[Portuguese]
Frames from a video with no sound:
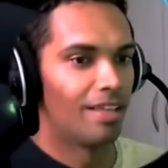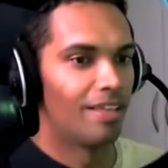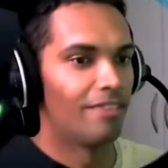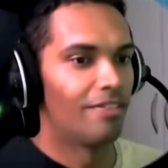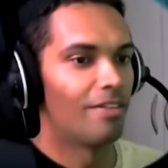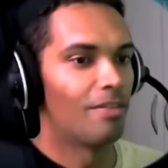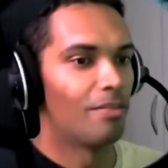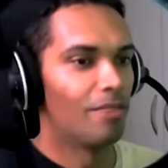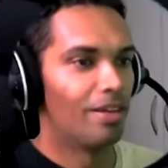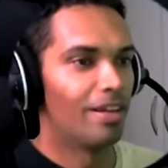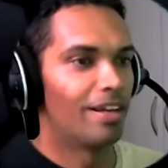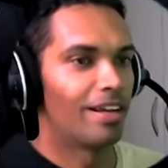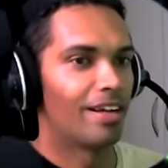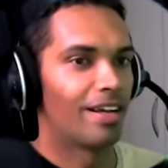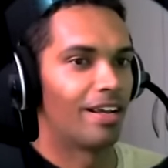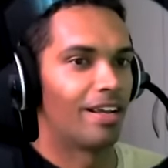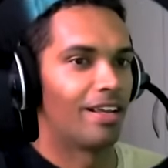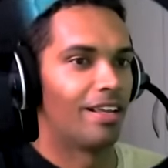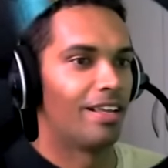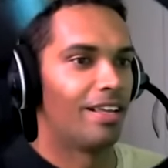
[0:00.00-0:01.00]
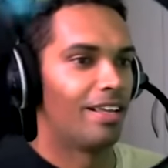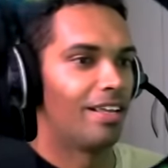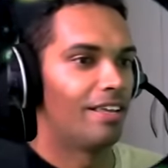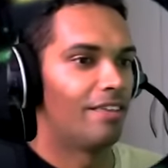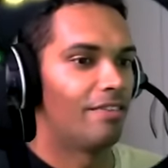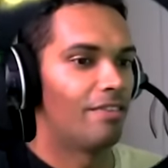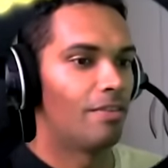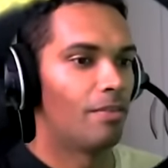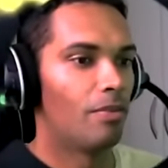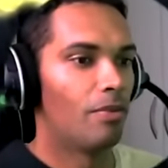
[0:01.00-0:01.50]
Ele vai morrer, cara.
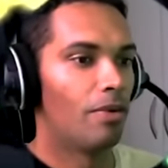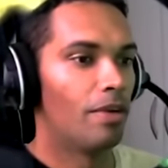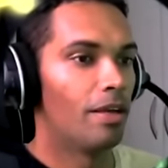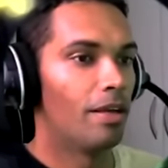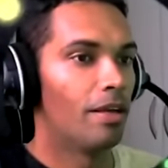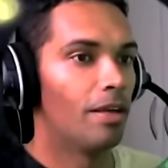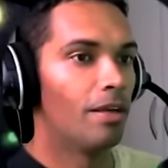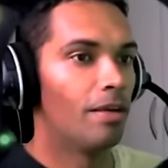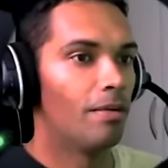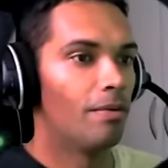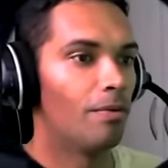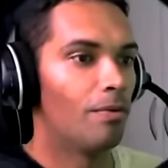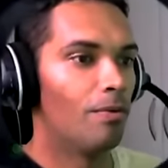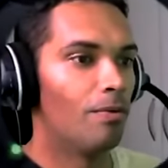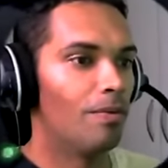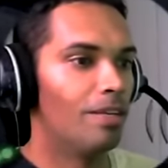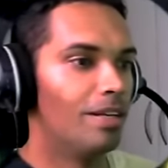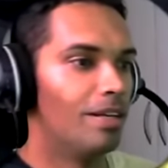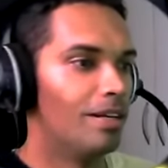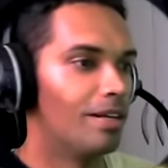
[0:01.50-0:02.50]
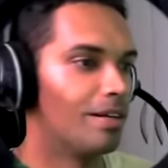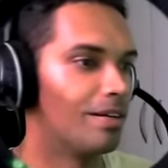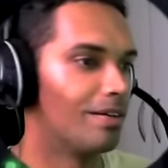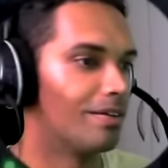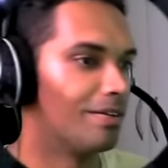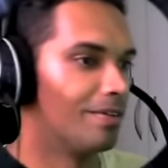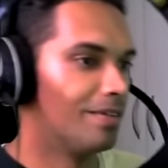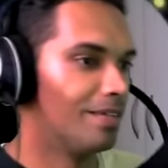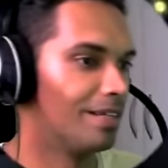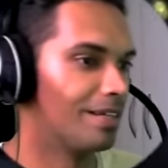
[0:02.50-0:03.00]
Ele vai morrer Olha,
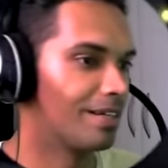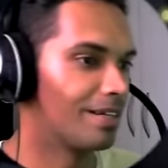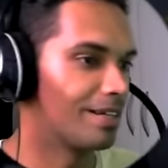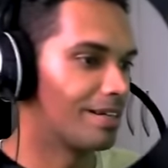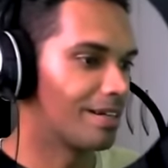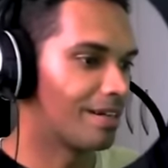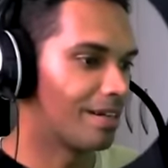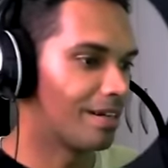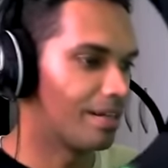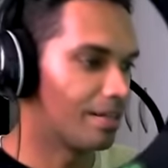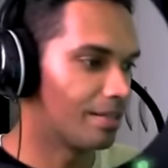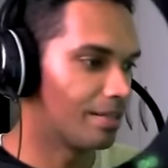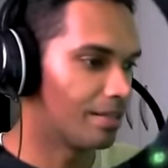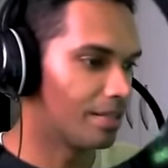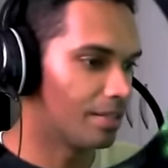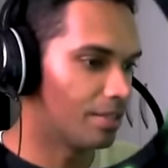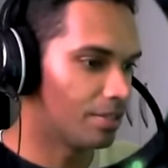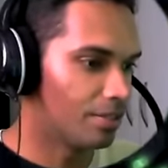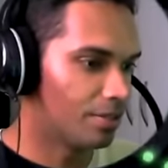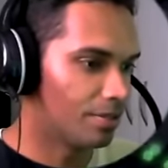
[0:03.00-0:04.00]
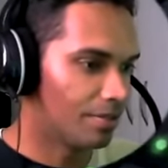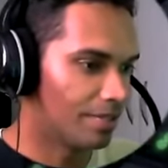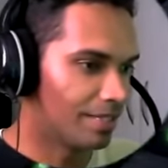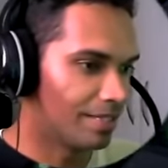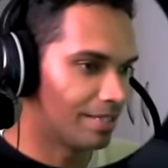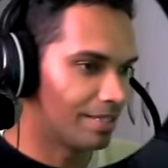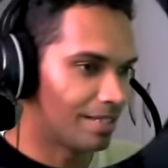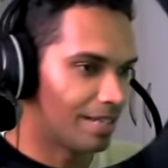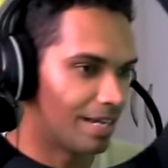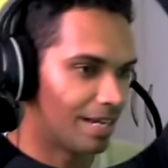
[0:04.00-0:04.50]
olha, cara, deixa eu
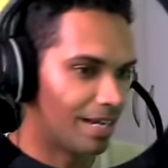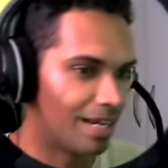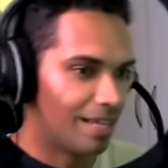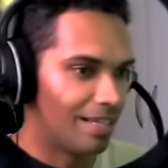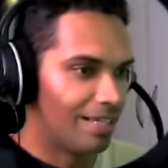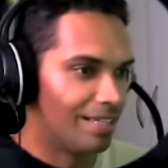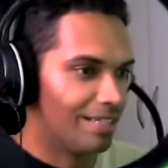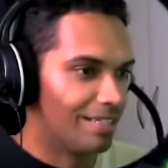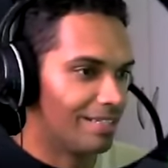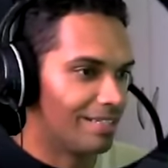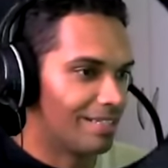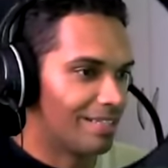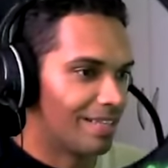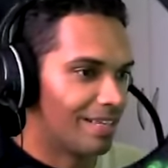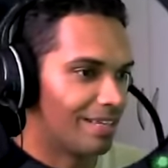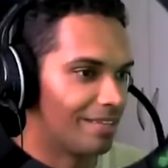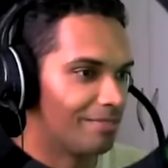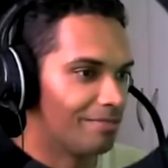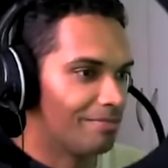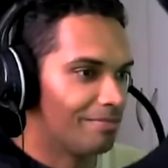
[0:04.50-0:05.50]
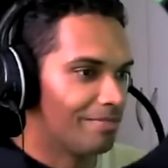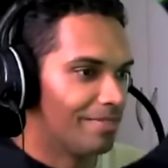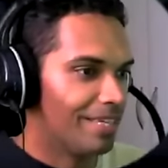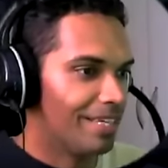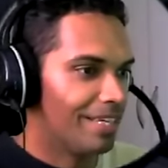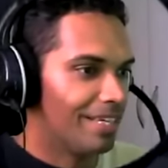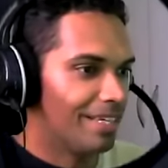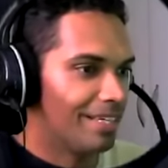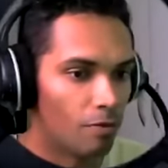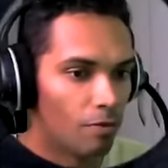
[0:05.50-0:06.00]
entrar aí, sai do
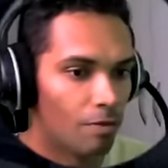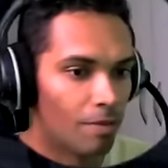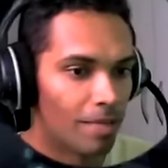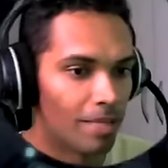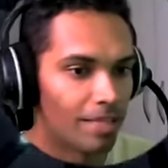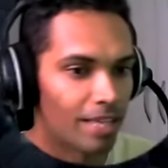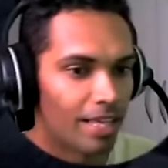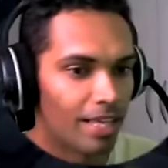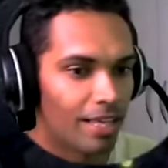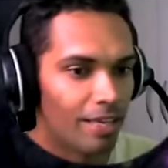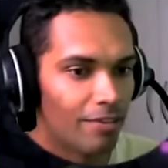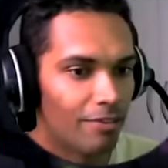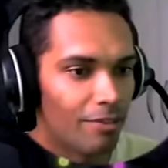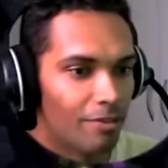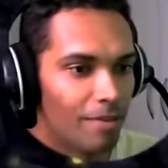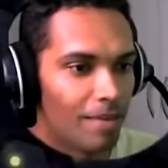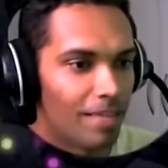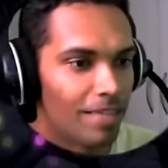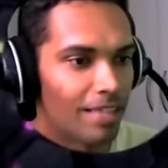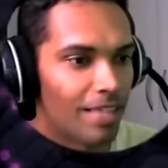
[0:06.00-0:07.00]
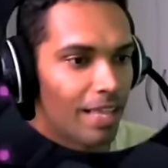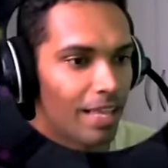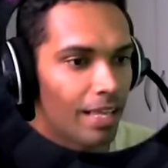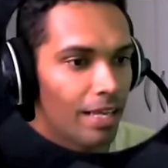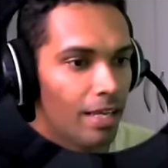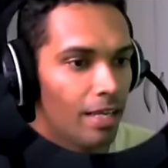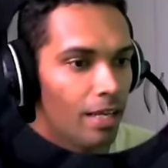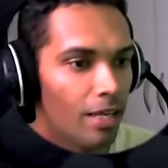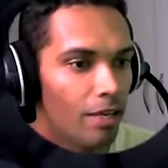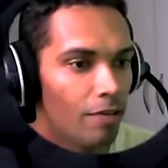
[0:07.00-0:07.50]
meio. Vou matar ele, vou matar
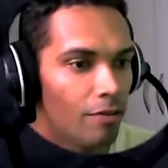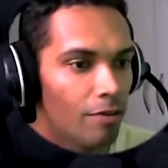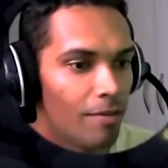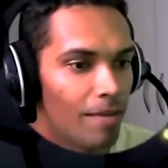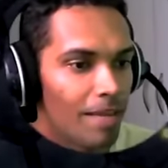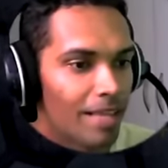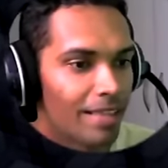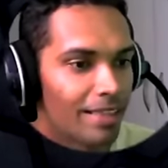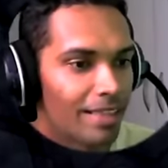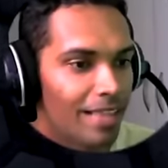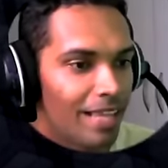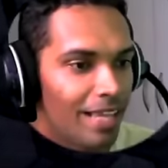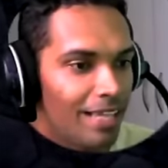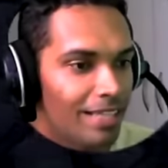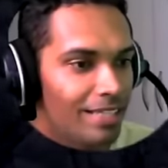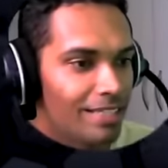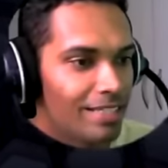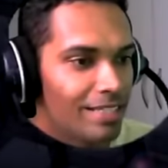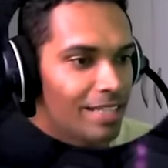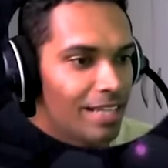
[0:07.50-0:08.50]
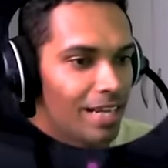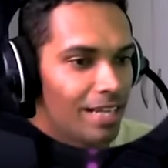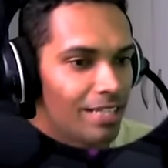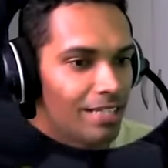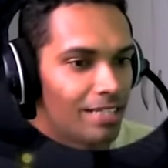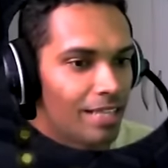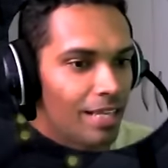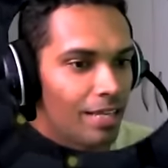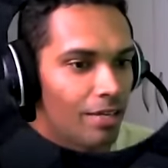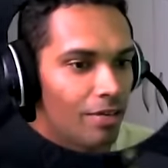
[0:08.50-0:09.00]
ele. Vou matar esse
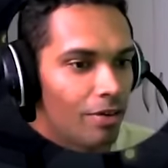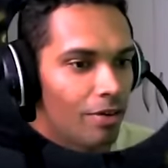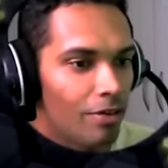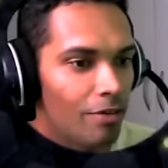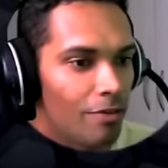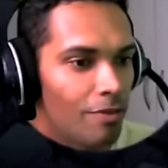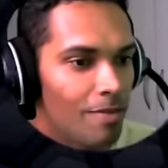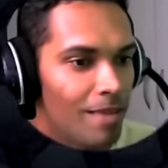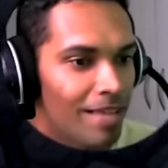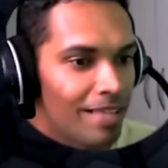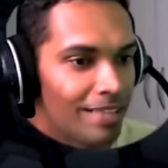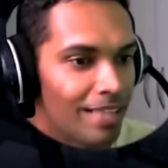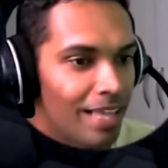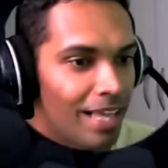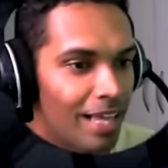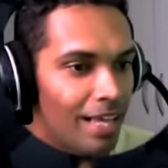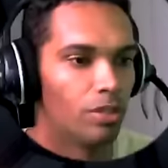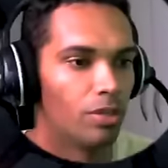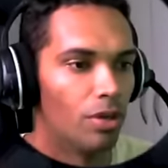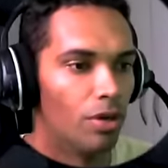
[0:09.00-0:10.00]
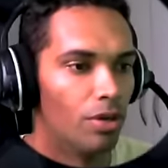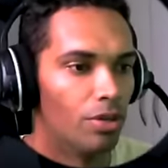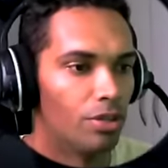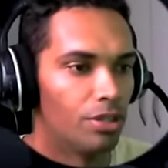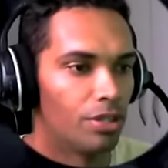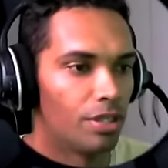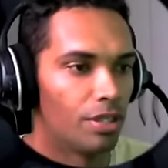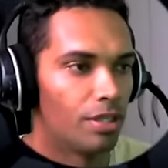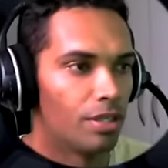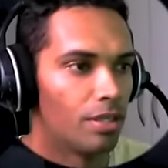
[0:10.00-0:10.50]
desgraçado, agora eu vou matar.
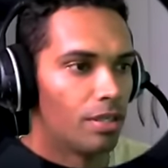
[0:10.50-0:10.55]
Trouxa.